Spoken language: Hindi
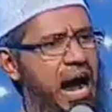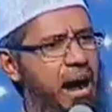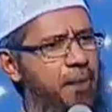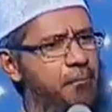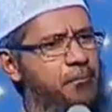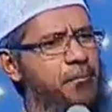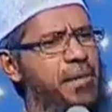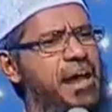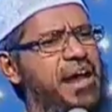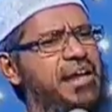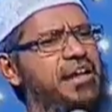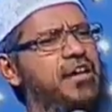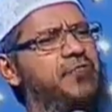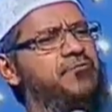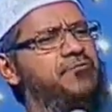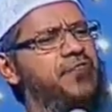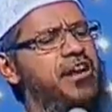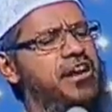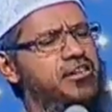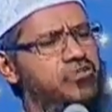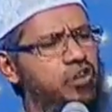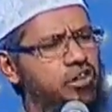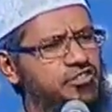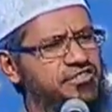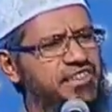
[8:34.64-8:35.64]
हम में
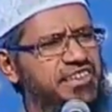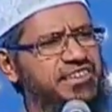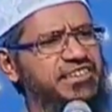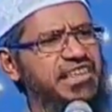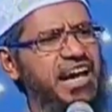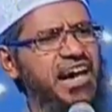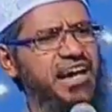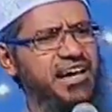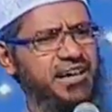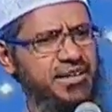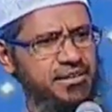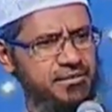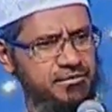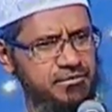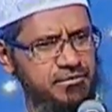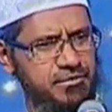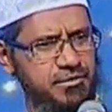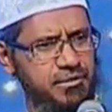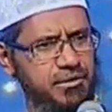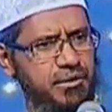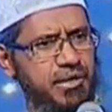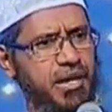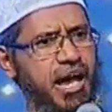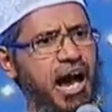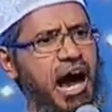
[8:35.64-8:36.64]
डिफरेंस हो सकता है
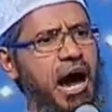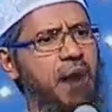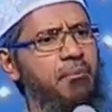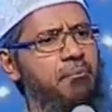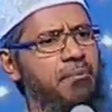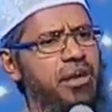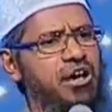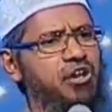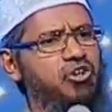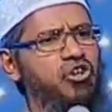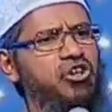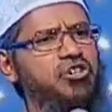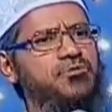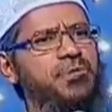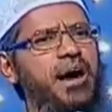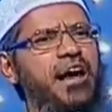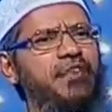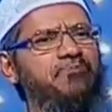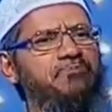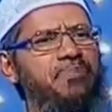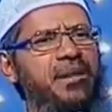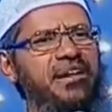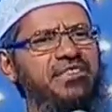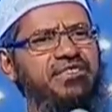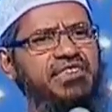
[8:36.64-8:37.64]
हम में कुछ
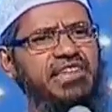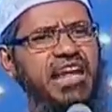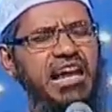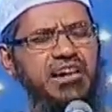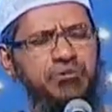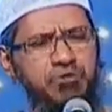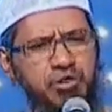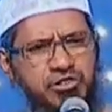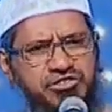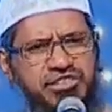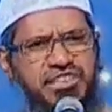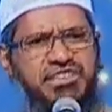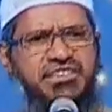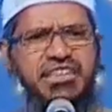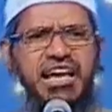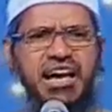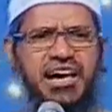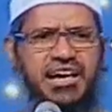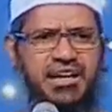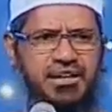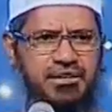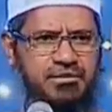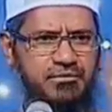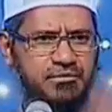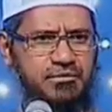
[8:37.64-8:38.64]
बात पे इख्तलाफ हो
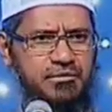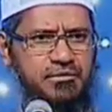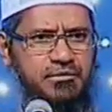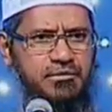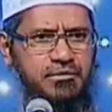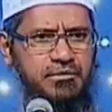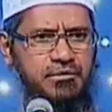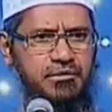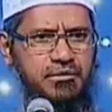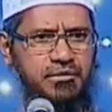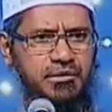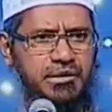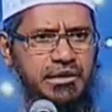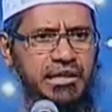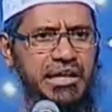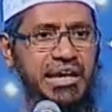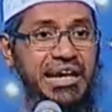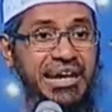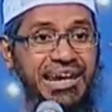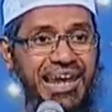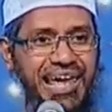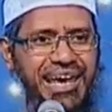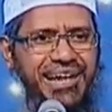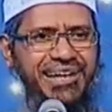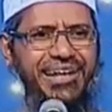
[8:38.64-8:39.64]
सकता है
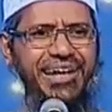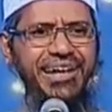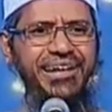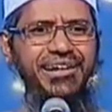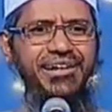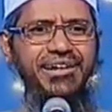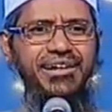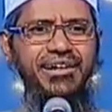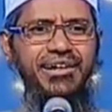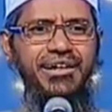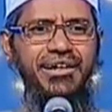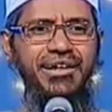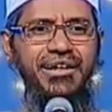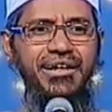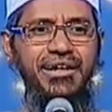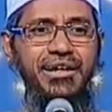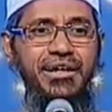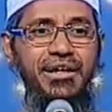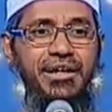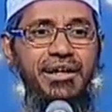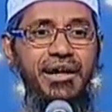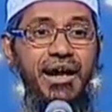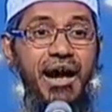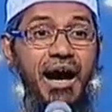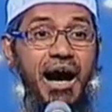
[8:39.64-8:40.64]
लेकिन
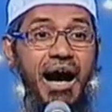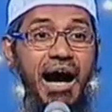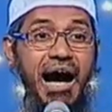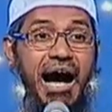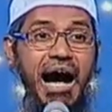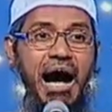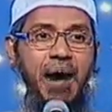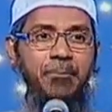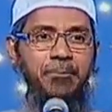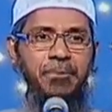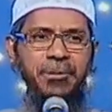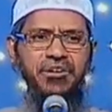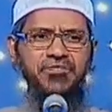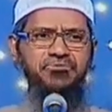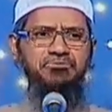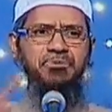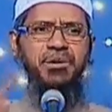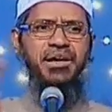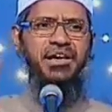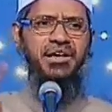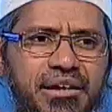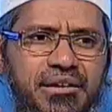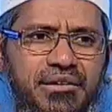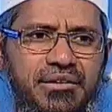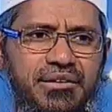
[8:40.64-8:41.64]
आपस
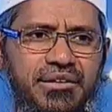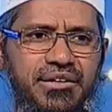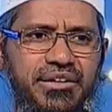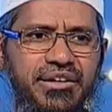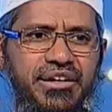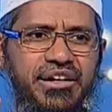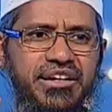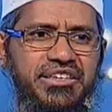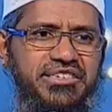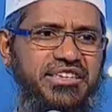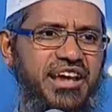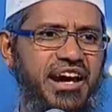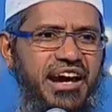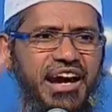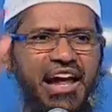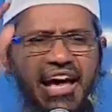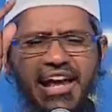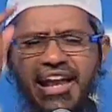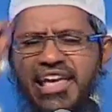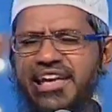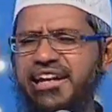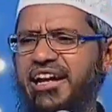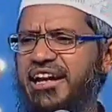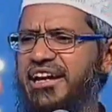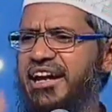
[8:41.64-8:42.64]
में
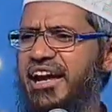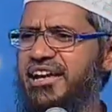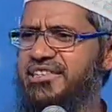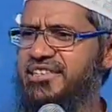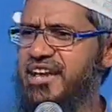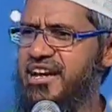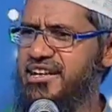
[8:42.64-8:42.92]
झगड़ा नहीं करना